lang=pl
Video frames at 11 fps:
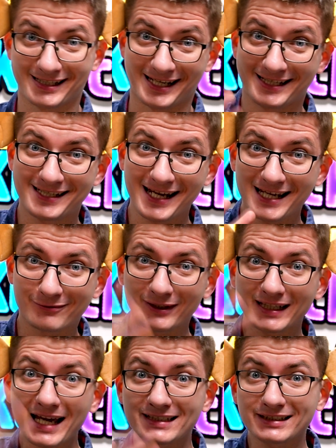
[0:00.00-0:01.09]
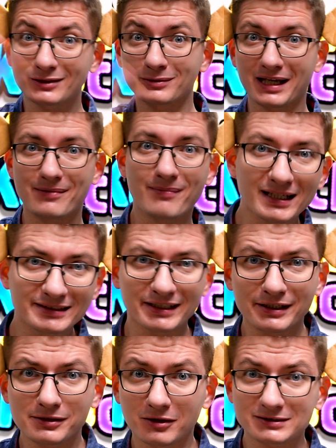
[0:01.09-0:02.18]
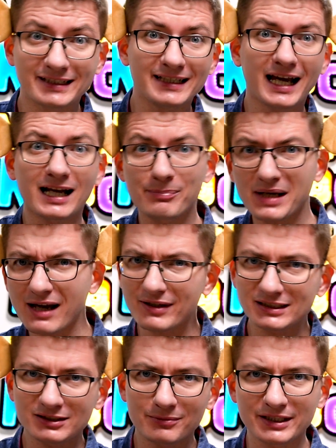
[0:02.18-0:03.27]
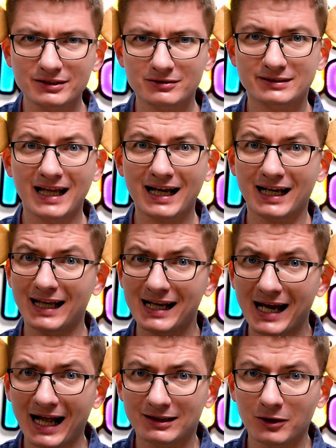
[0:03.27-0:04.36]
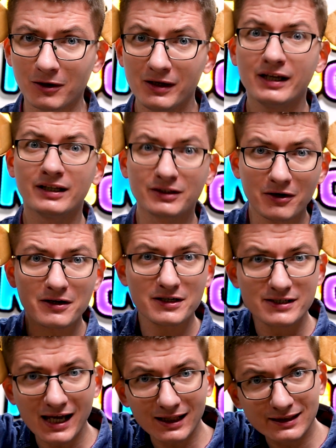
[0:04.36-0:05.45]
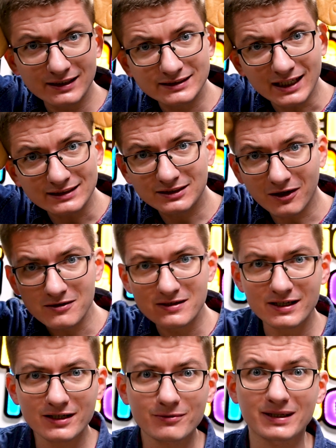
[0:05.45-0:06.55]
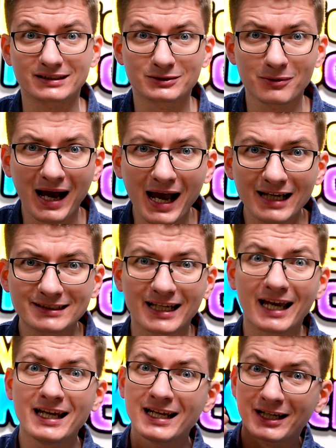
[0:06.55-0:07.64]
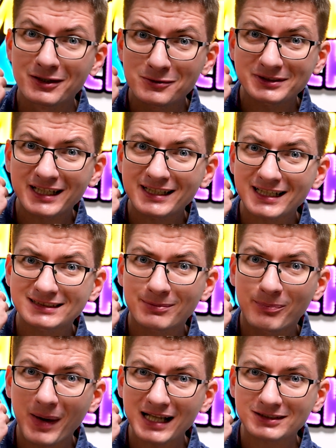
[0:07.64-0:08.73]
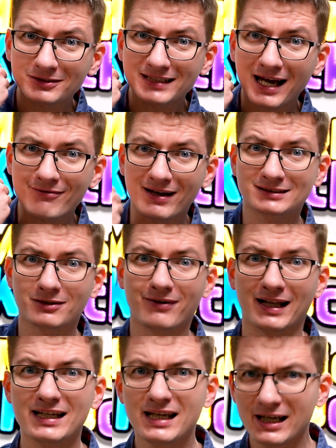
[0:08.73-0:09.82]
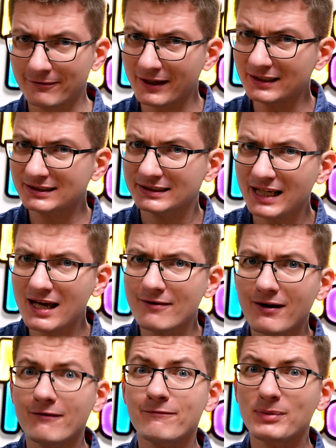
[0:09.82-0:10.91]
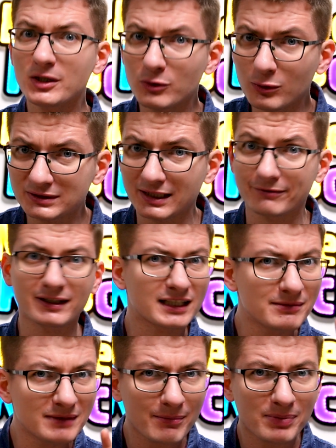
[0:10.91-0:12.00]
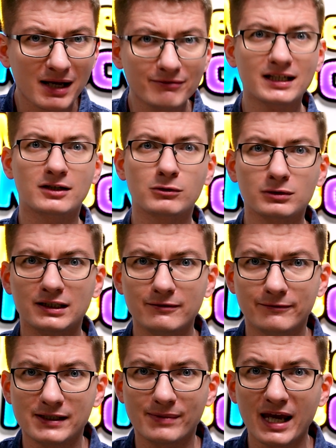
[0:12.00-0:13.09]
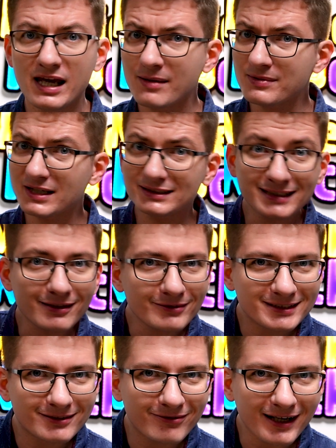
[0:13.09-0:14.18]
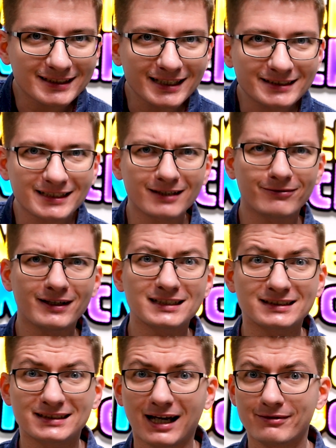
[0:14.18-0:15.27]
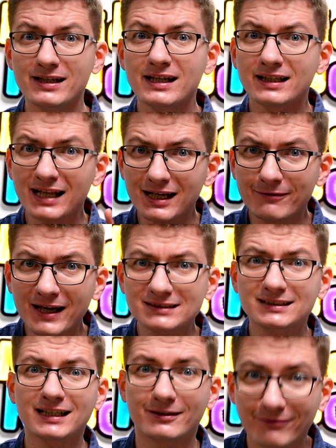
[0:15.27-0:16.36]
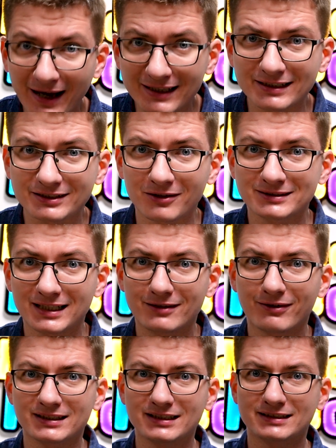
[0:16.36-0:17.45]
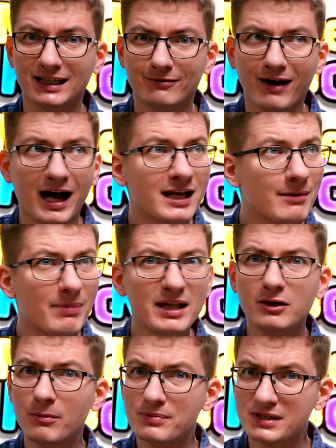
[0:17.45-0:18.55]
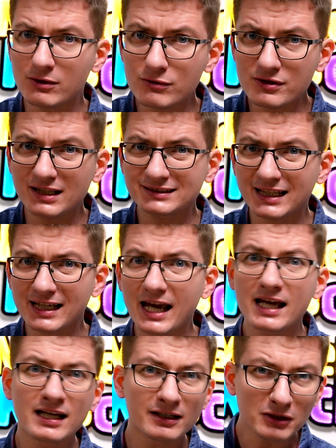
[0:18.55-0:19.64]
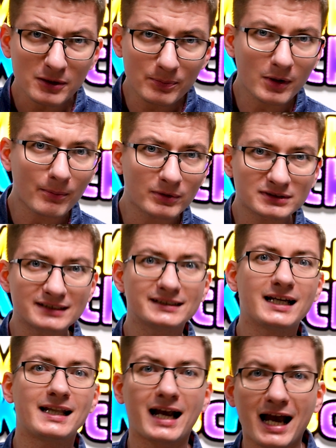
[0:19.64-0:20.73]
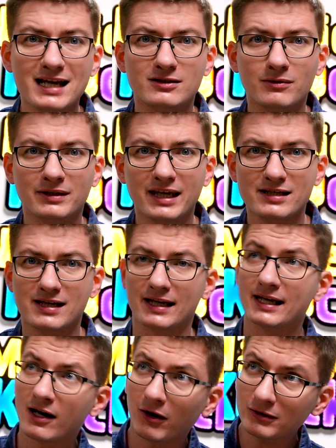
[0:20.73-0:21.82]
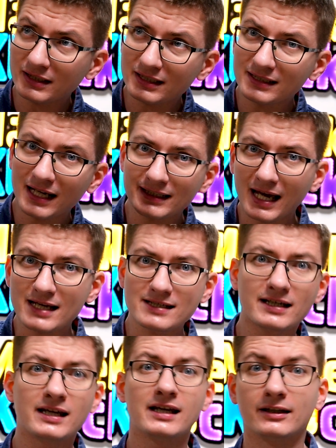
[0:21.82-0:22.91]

Cześć, cześć, witajcie, tutaj Maciek i Klocki, jak prawie co miesiąc na kanale Alto. No i żarty się skończyły. Słuchajcie, grudzień jest bardzo zaawansowany, więc chciałem Wam w pigułce, w takim naprawdę krótkim filmie, przedstawić 22 zestawy na gwiazdkę 2022. Będą przeróżne serie, no i propozycje na każdą kieszeń. Od tych najtańszych